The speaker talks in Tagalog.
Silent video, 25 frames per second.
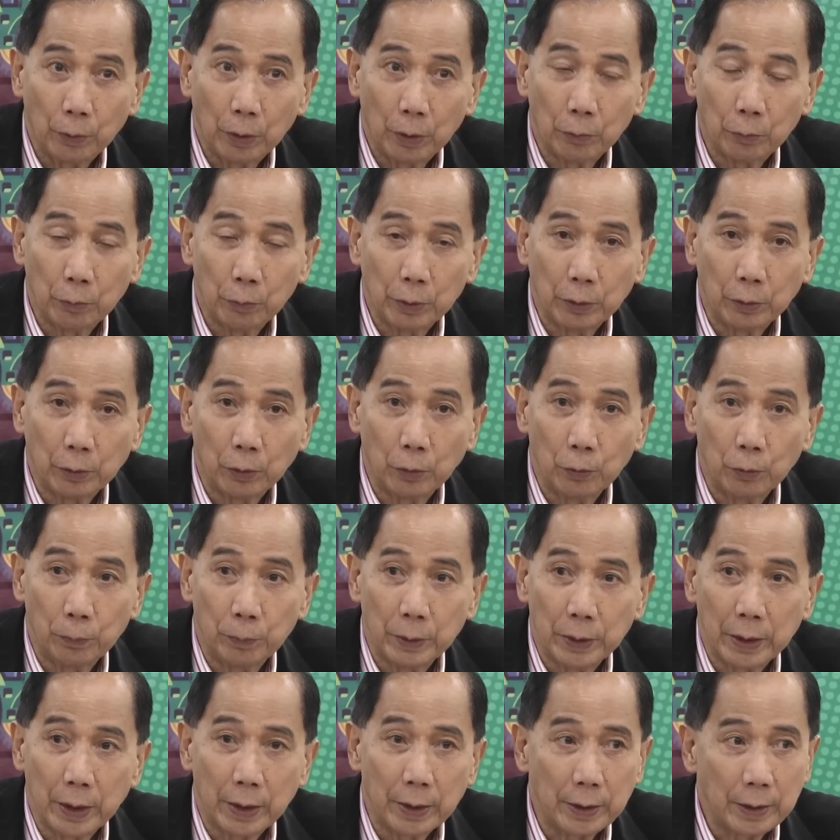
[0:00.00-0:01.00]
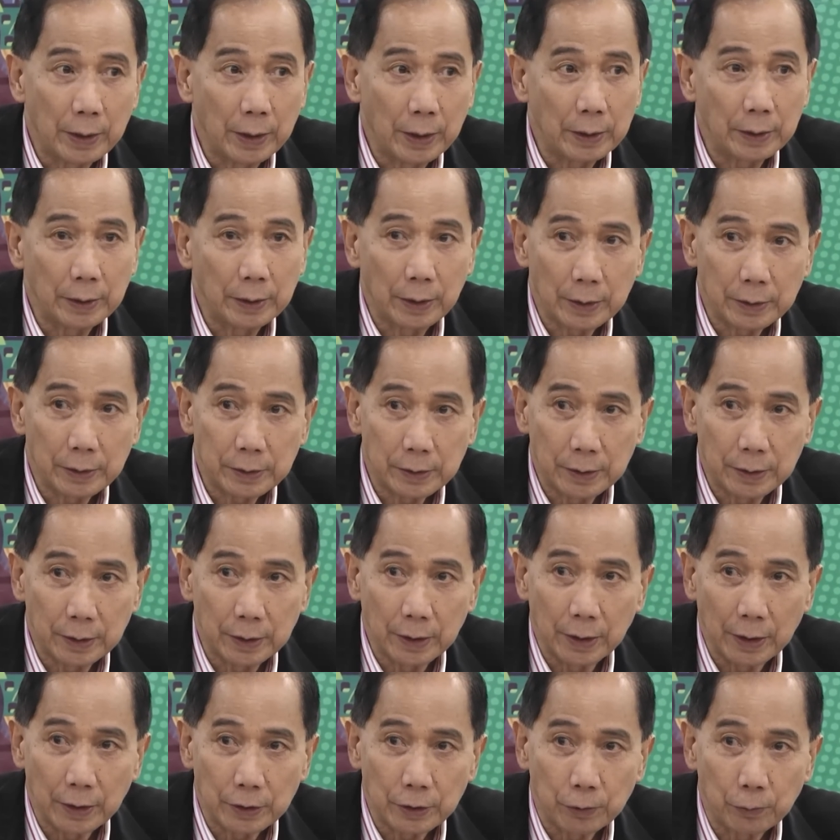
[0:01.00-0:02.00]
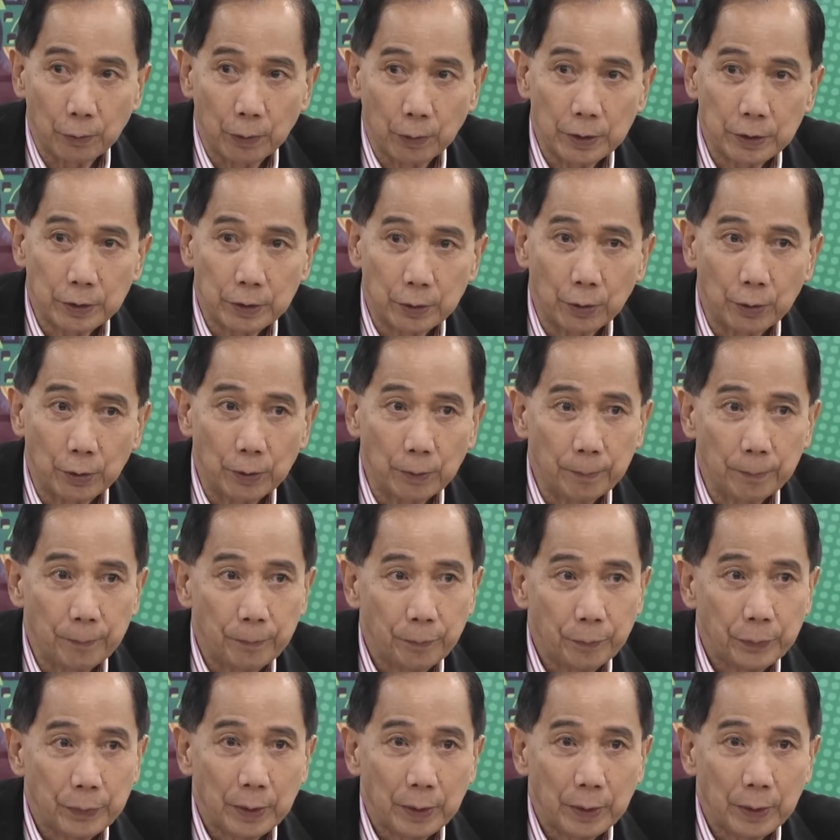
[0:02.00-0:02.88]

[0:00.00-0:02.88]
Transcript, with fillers: will we go beyond that? That's the next question.